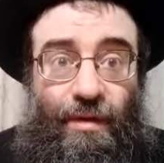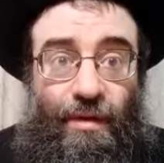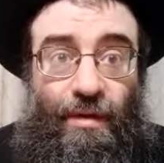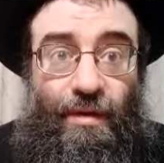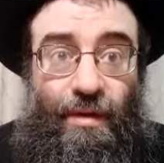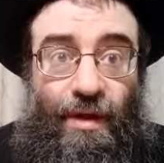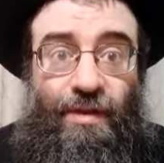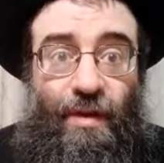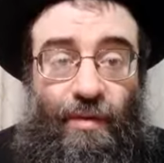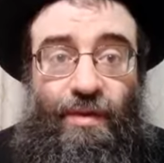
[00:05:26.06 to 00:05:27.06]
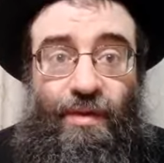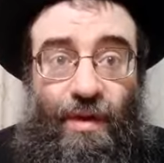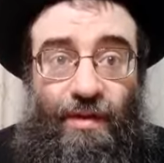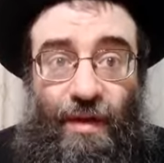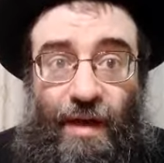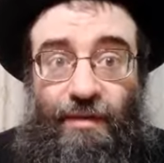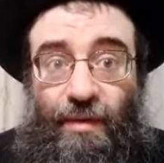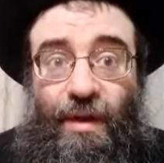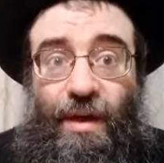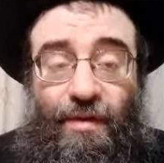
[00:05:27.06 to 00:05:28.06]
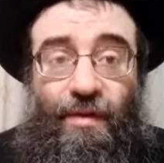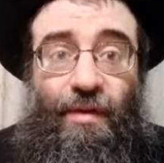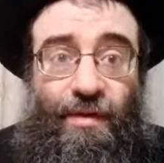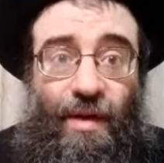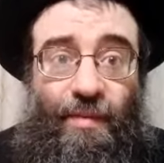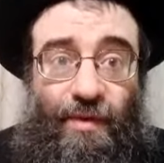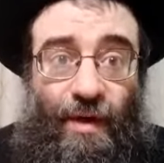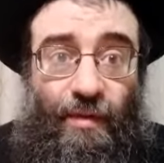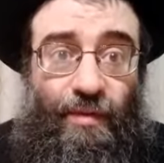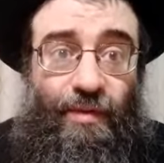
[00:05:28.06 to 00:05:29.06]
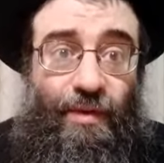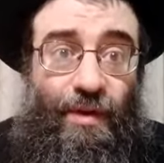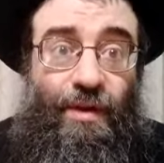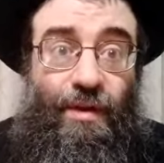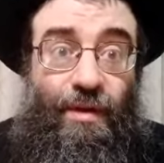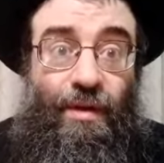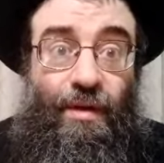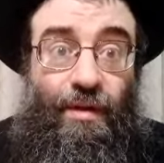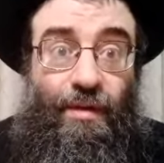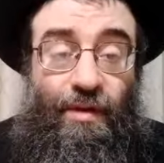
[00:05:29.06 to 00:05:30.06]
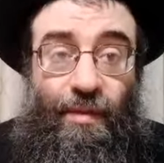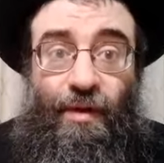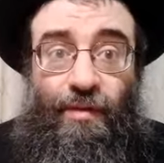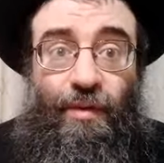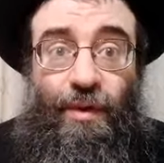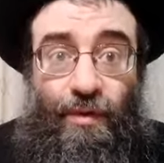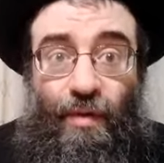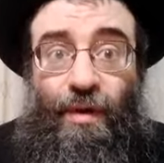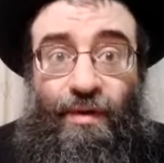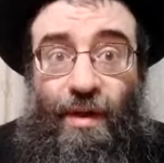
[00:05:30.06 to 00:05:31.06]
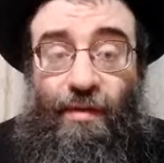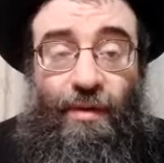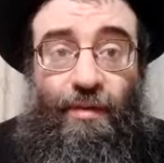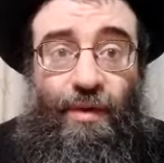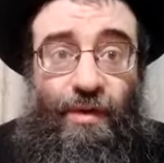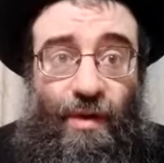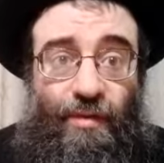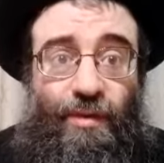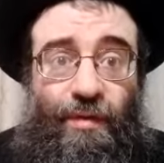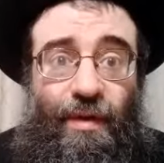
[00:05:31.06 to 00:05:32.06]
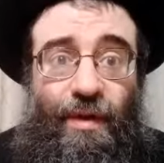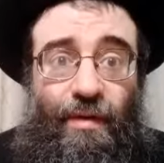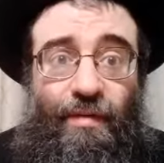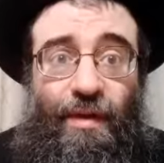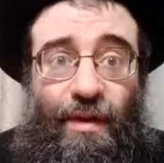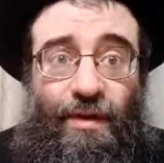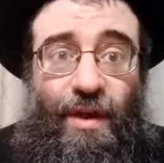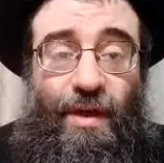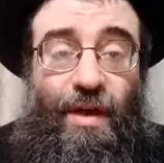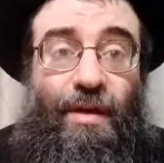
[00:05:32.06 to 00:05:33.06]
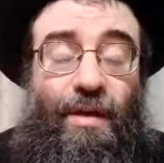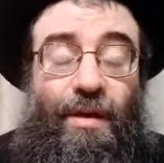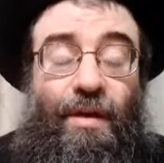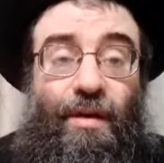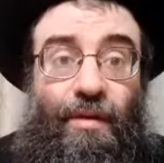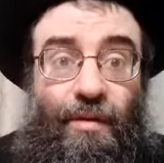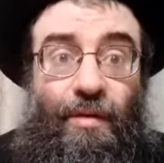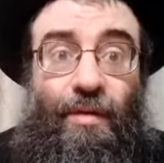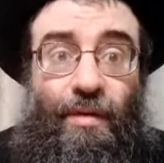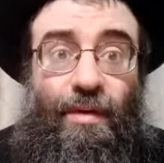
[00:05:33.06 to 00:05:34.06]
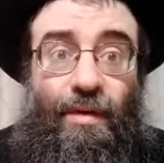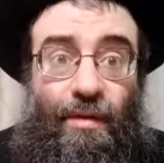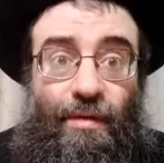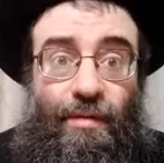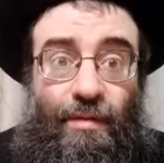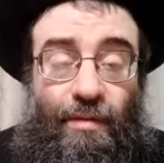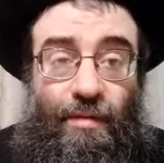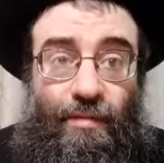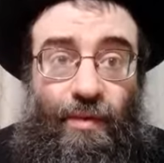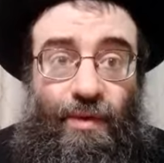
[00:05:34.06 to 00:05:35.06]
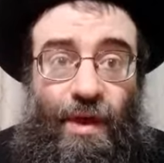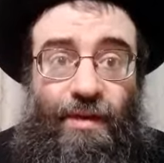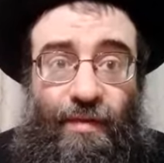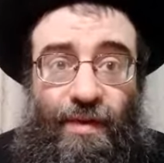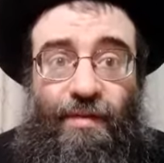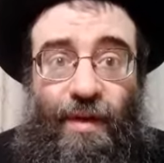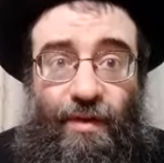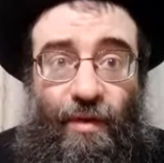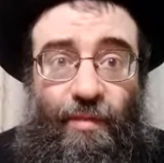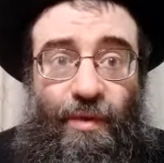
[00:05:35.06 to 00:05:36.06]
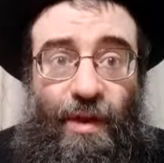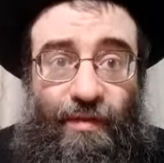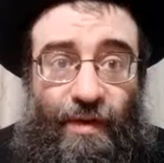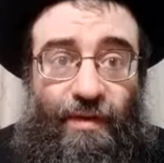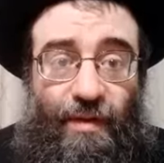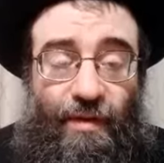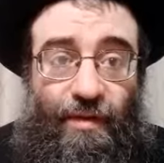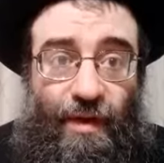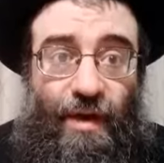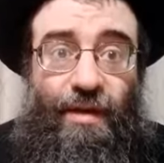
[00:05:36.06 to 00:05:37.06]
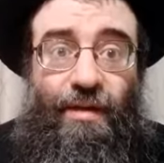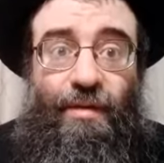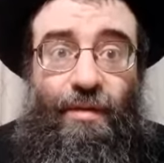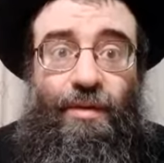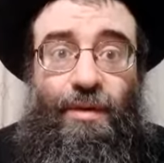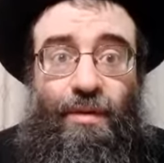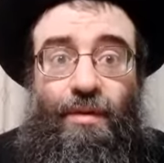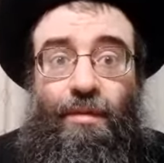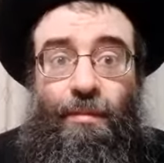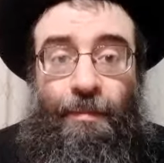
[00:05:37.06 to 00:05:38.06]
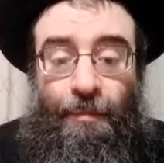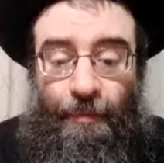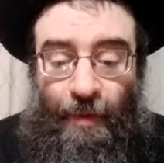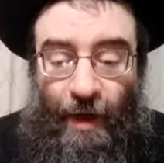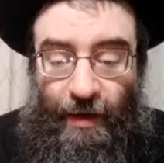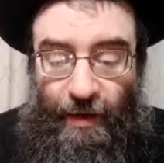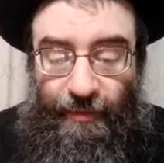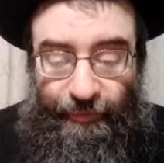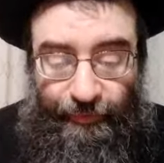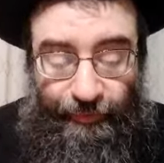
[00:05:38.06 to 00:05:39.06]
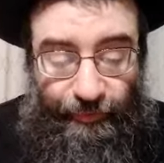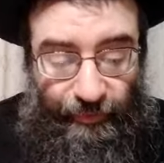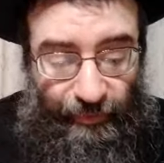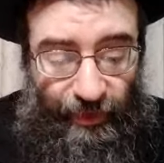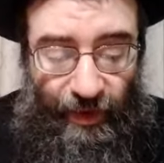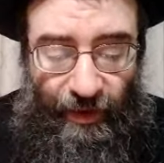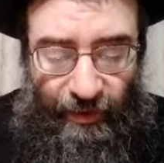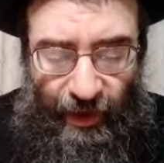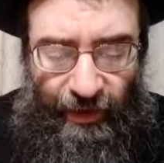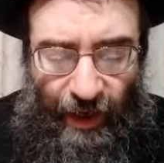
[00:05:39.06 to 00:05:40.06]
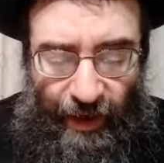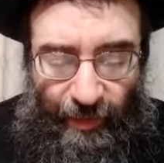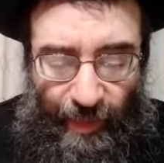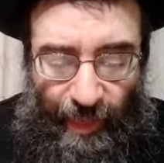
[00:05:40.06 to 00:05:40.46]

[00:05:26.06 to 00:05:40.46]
э, эти люди среди нас, все-таки они сделали с нами союз, и несмотря на свою жестокость, они, во всяком случае, не заслуживали такого отношения, то, получается, весь еврейский народ был ответственен за то, что они страдали.